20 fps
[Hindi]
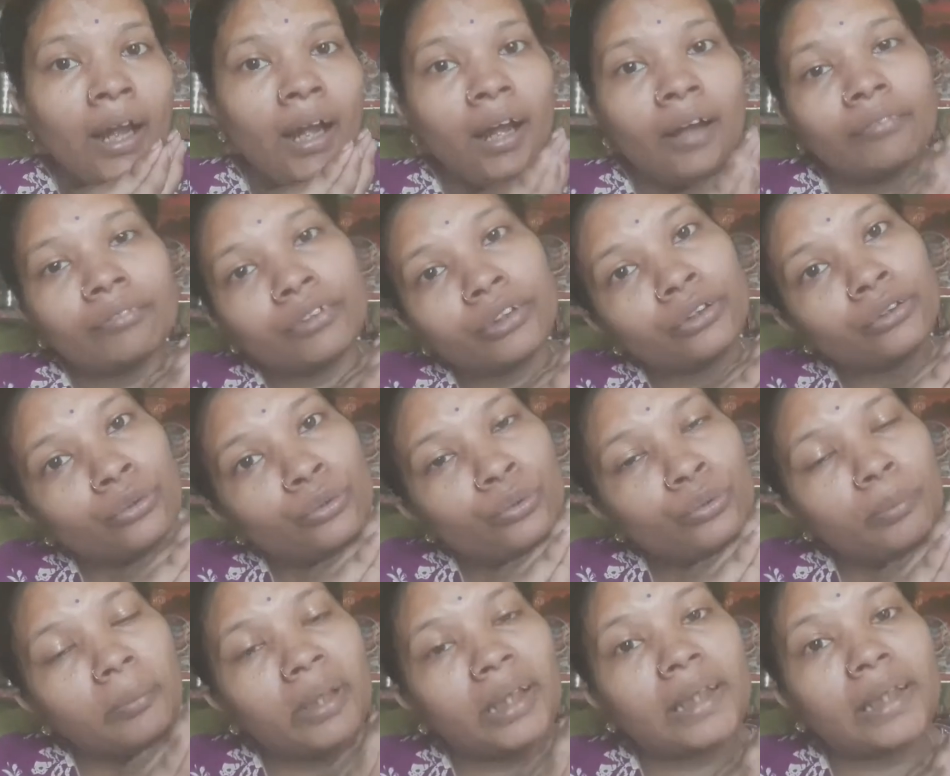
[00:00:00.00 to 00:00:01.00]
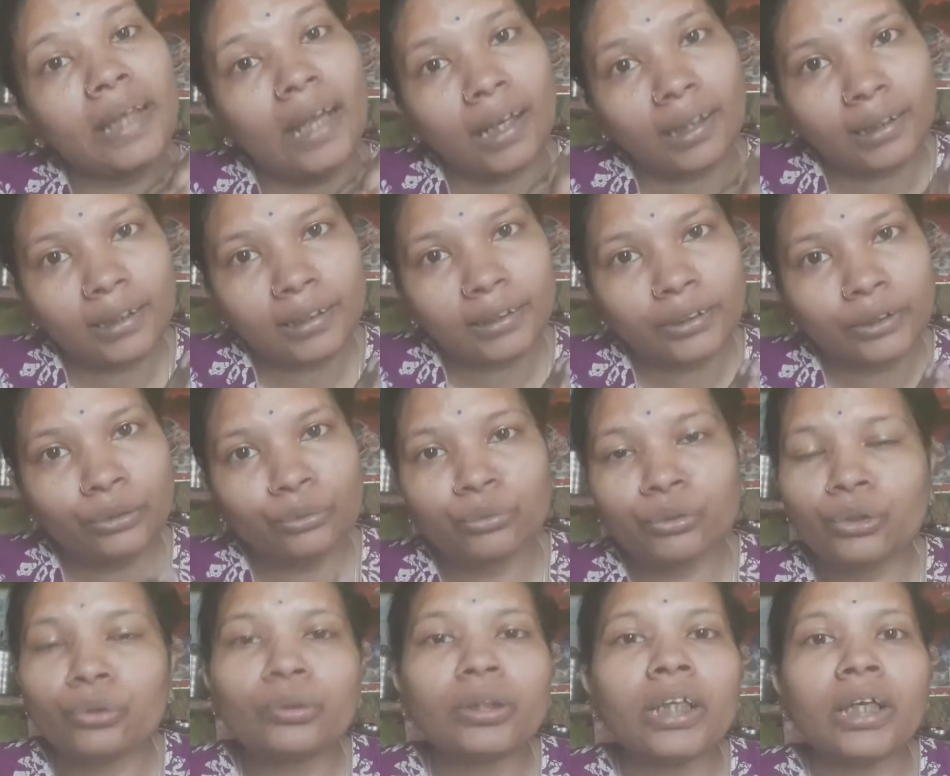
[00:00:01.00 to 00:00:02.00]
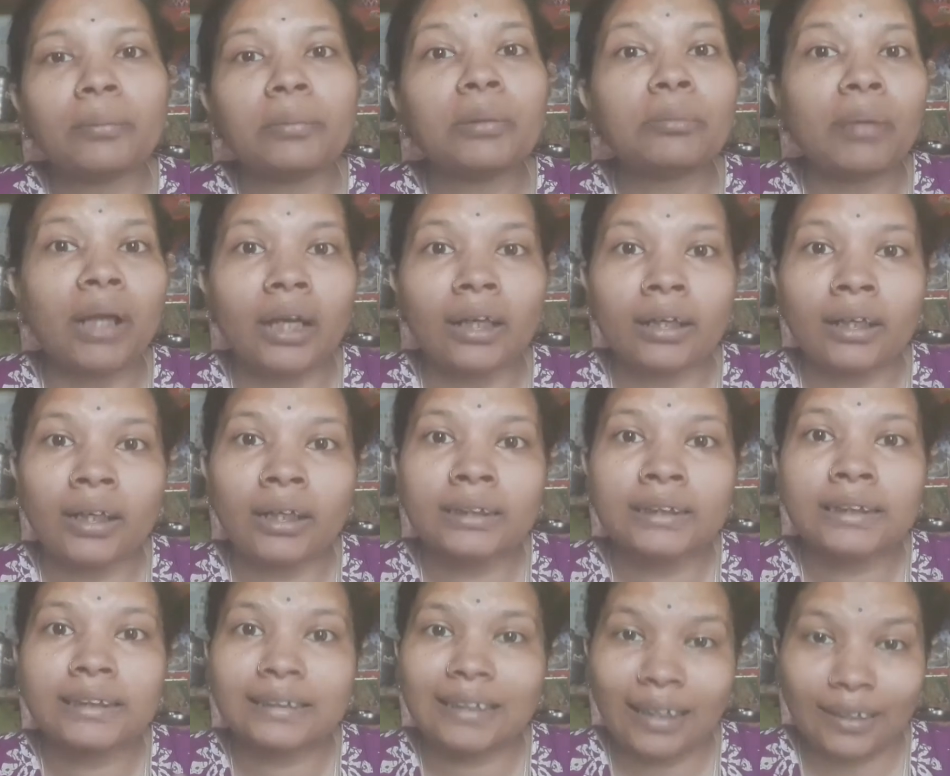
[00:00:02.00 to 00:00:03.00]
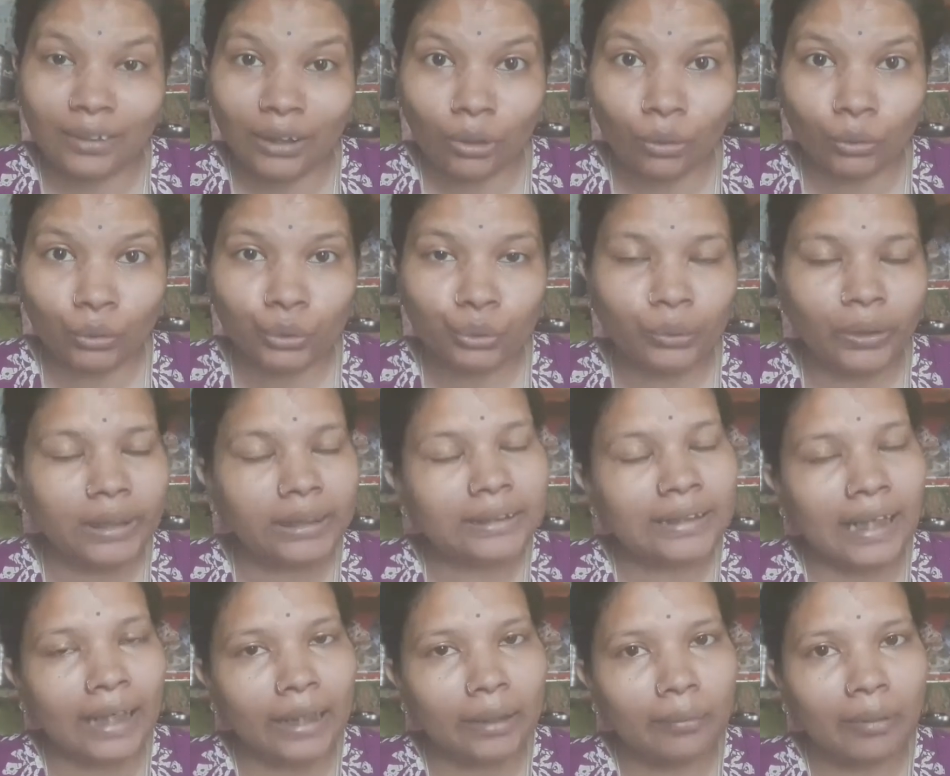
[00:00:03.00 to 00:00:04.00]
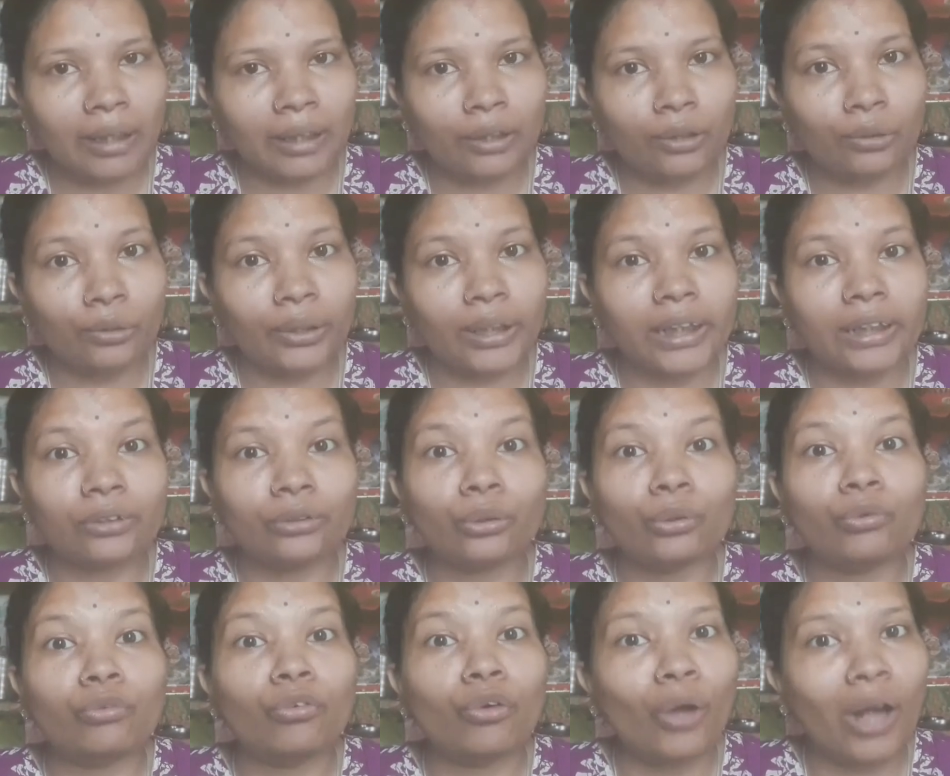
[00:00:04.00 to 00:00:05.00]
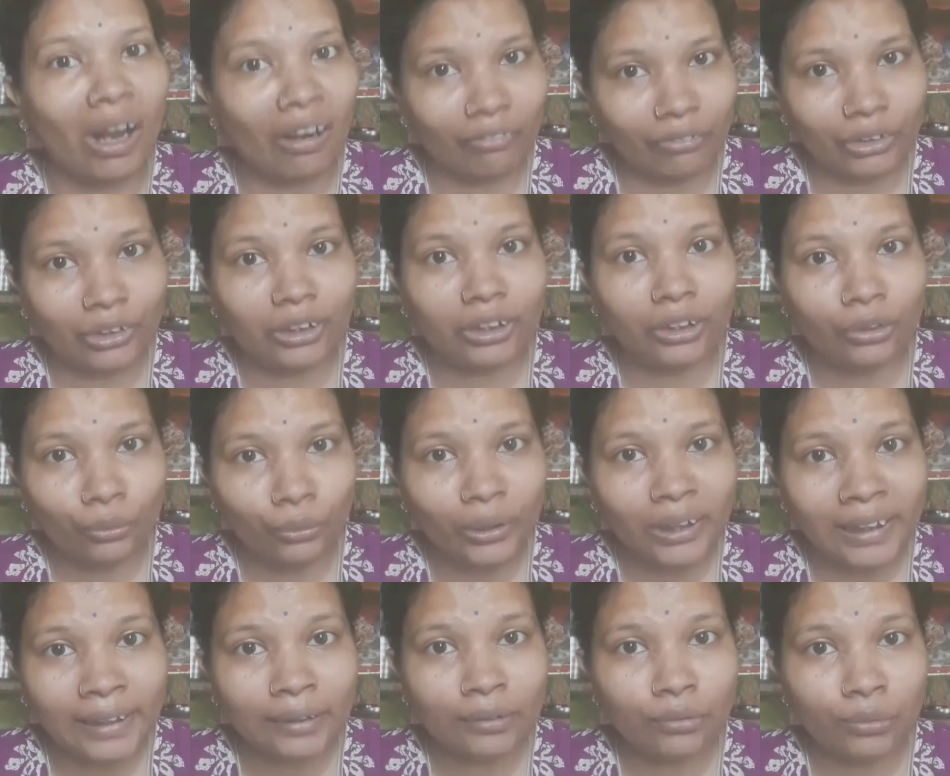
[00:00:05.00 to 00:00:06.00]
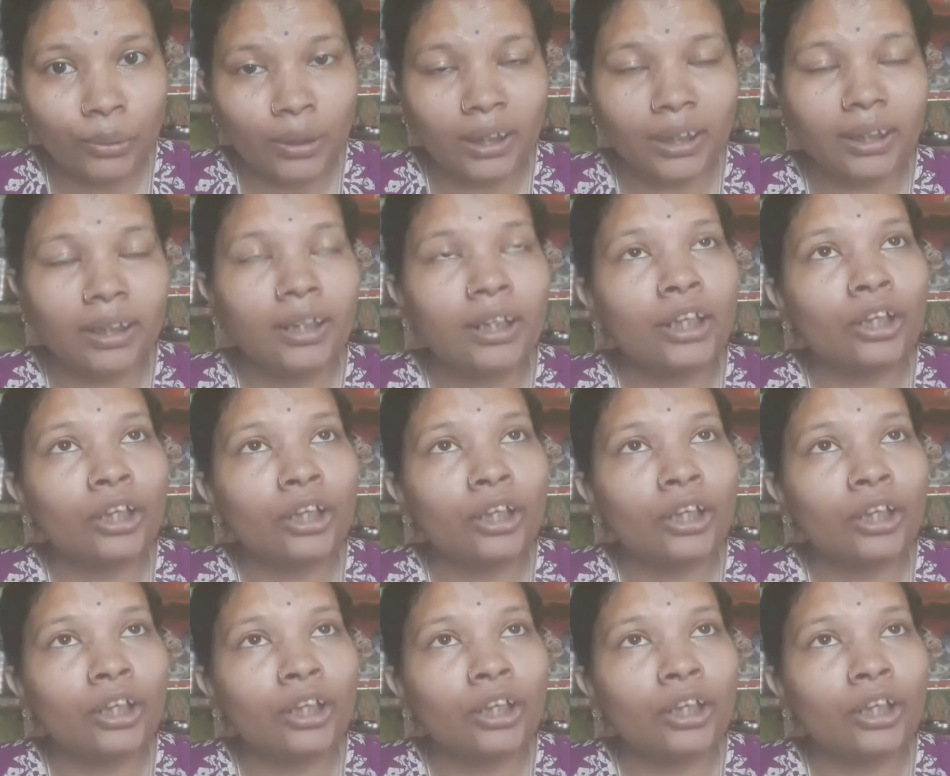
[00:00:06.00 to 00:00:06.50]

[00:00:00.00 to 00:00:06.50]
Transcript: आफ्टरनून में क्या करती हूँ क्योंकि अभी बारह से ज़्यादा हो चुके हैं साढ़े बारह हो रहे हैं तो वो आफ्टरनून ही हुआ ना